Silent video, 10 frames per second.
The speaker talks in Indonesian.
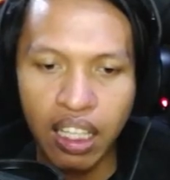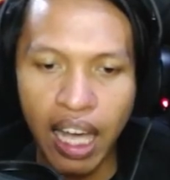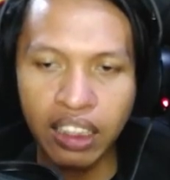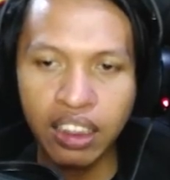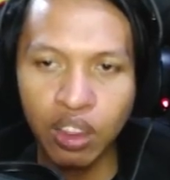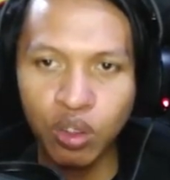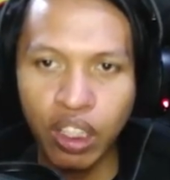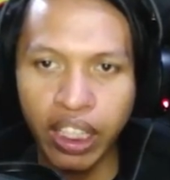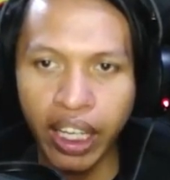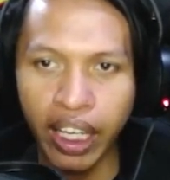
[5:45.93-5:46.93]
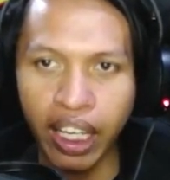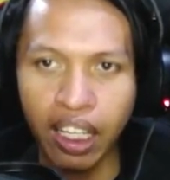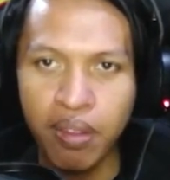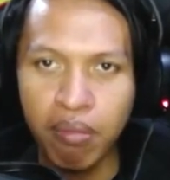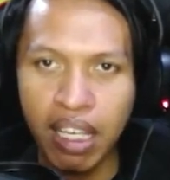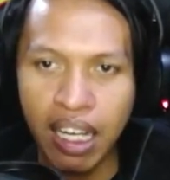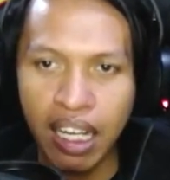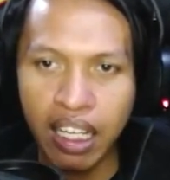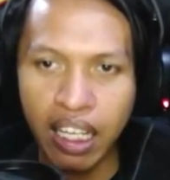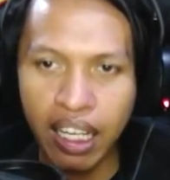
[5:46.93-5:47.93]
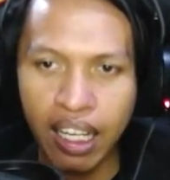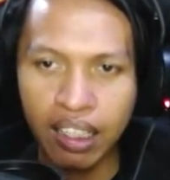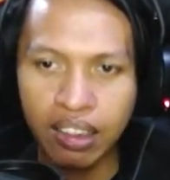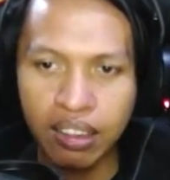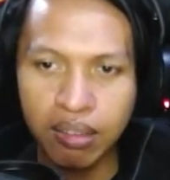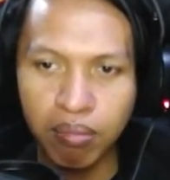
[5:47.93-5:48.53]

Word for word: archer juga juga deh ya, biar ada yang